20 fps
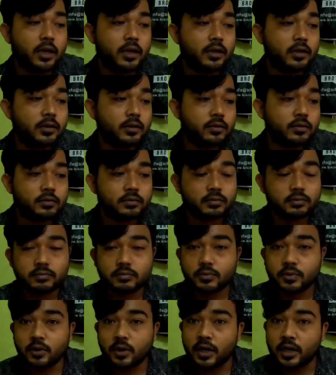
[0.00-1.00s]
আর
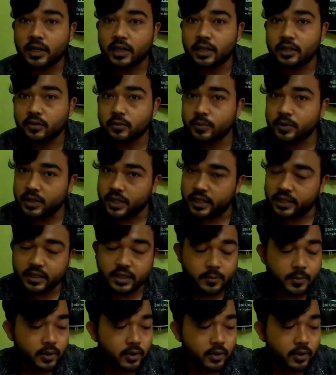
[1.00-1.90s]
ওখানে গিয়ে তুমি দেখতে